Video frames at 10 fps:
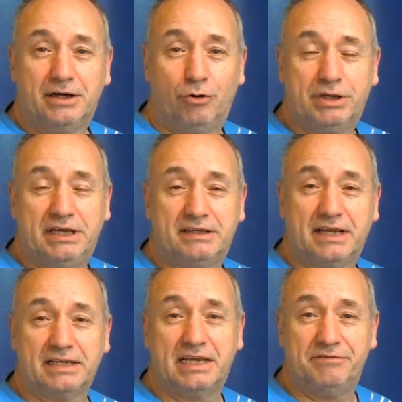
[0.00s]
Okay,
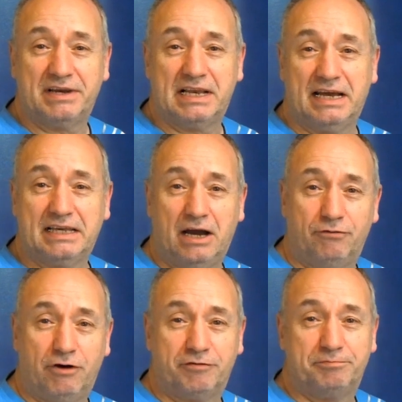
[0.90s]
dann gehen wir gleich
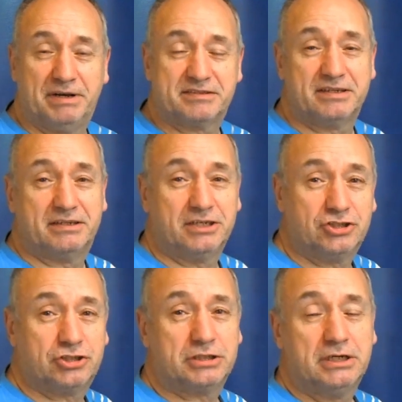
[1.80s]
rauf auf den
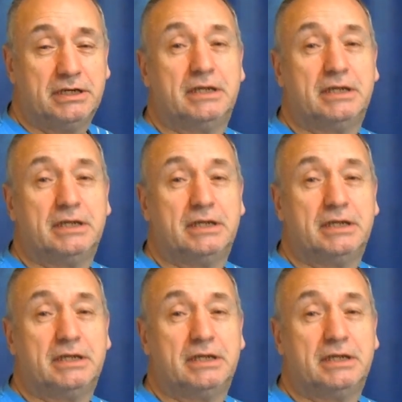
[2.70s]
Basteltisch.